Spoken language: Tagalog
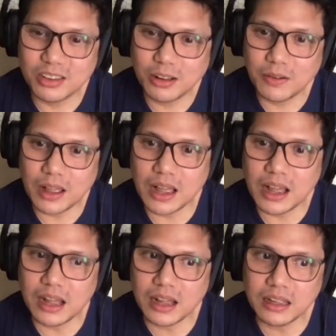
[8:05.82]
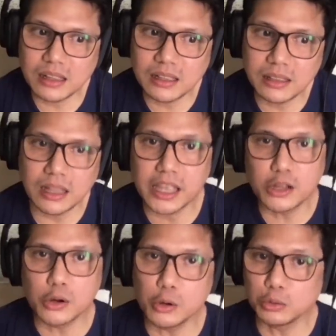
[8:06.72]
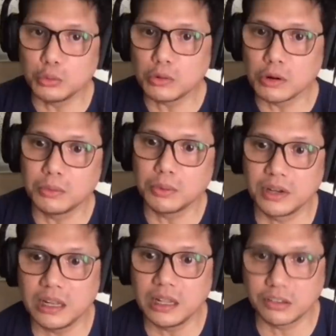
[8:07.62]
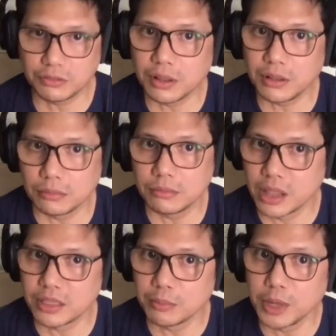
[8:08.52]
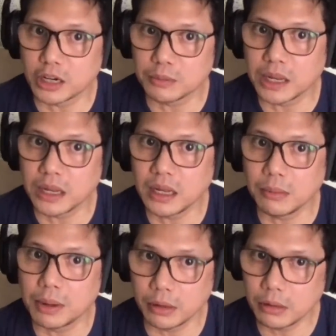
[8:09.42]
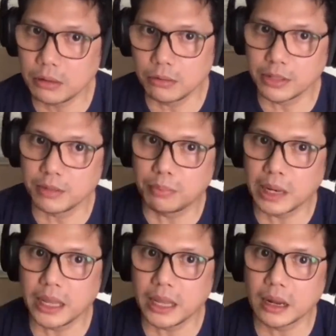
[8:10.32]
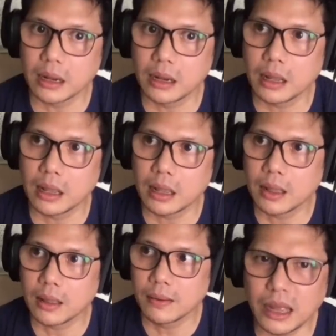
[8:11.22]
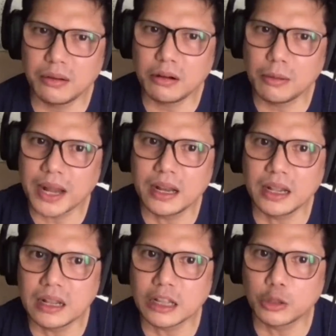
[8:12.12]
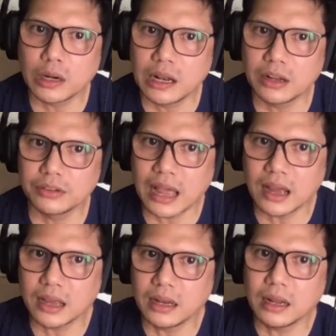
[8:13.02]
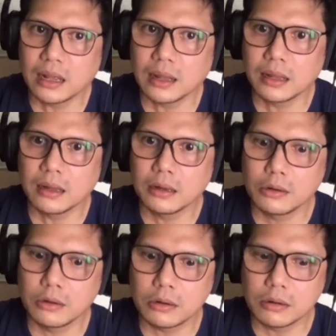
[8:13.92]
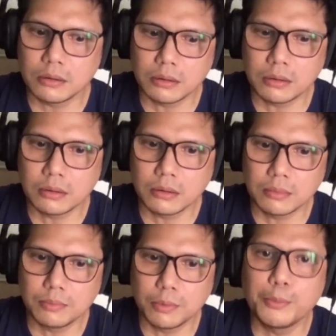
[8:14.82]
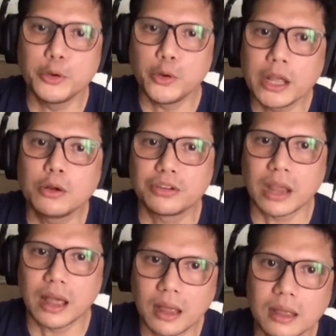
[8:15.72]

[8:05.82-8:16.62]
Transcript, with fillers: So, ang naging go-to ko was really just ry- rhythm guitar playing, di ba? Yung rhythm playing na, ewan ko, parang naging natural lang sa akin na kung pupunuin ko siya.